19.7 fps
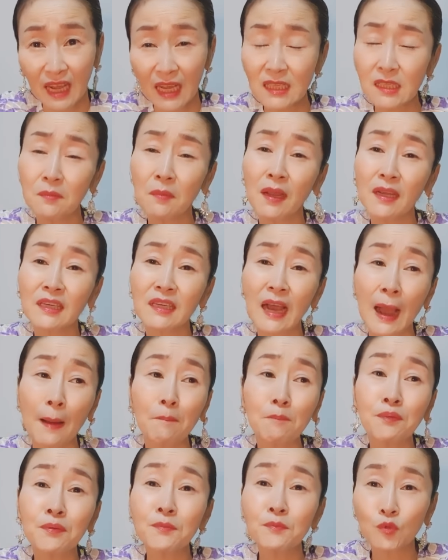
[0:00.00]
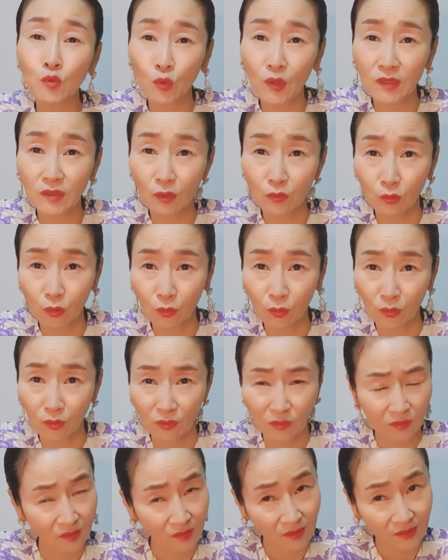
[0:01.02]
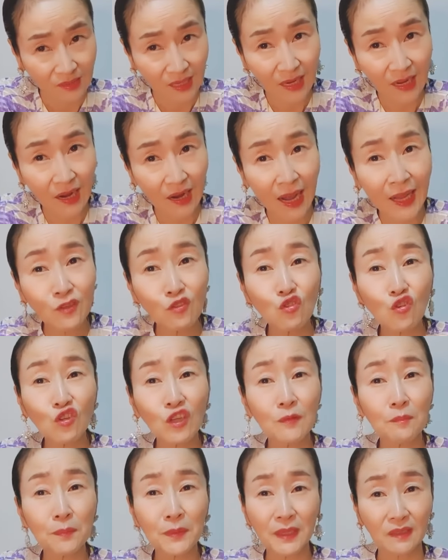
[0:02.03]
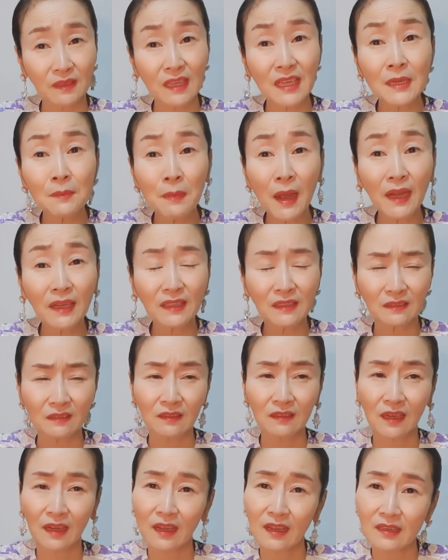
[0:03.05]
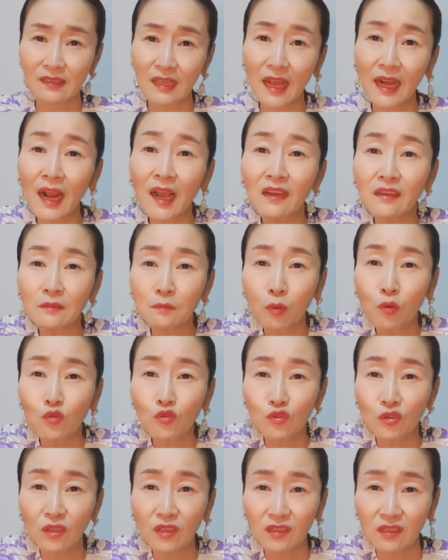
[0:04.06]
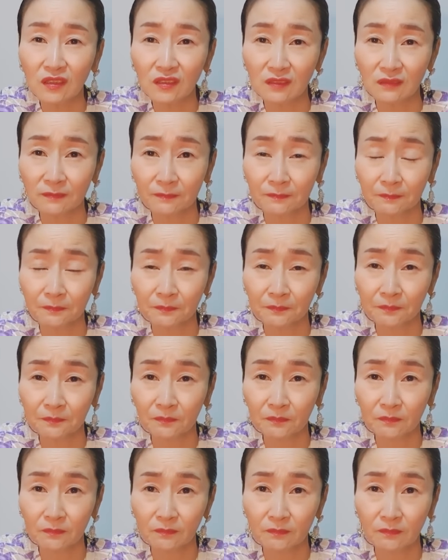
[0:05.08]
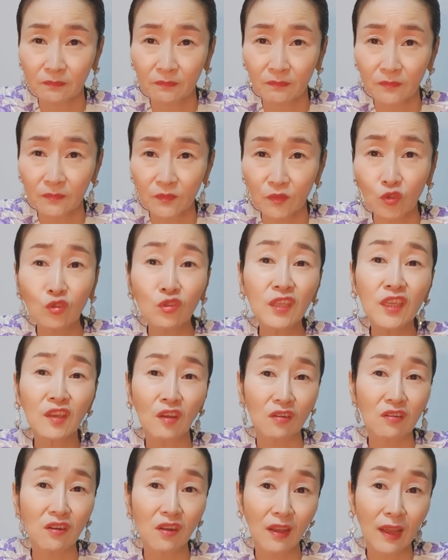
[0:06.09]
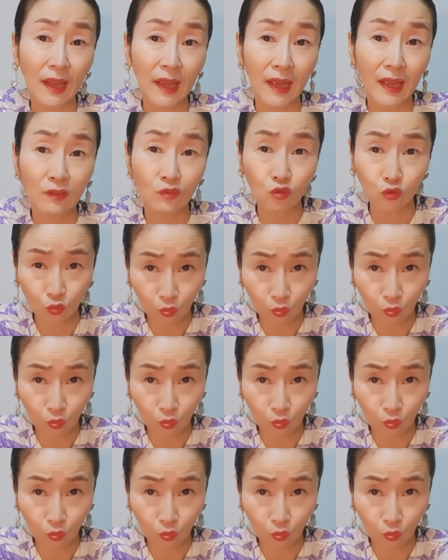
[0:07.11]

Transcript: 하지만 그 아픔 속에서도 사랑, 한 줄기 빛, 희망인 사랑을 볼 수 있는 눈이 열려야